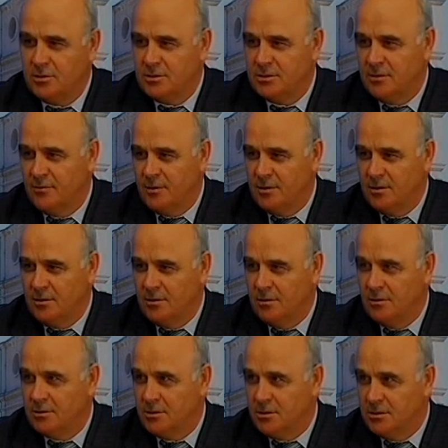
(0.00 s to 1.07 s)
Я считаю, что
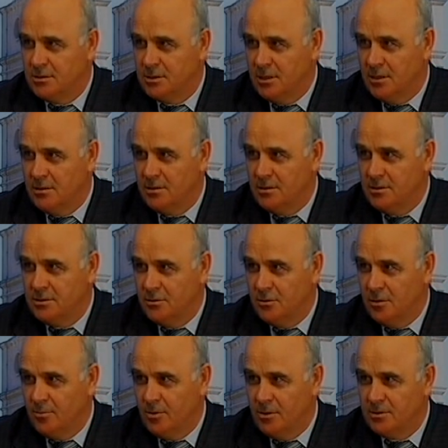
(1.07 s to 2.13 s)
советники должны
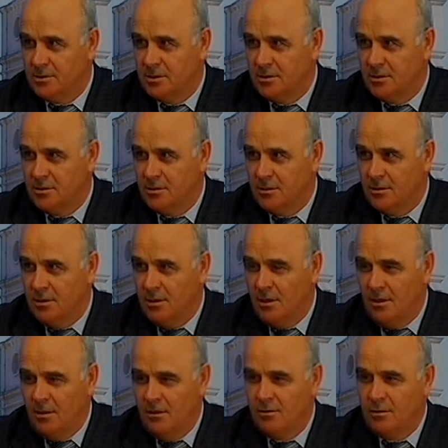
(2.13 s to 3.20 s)
знать истинное
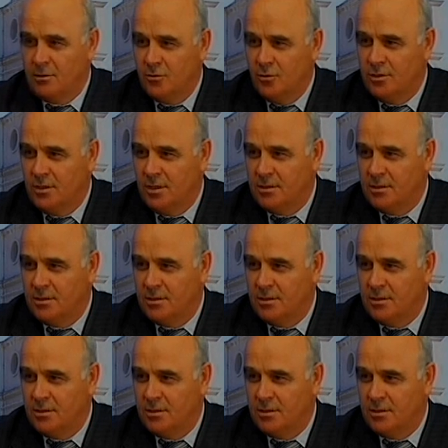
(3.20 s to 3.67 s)
положение дел. Угу.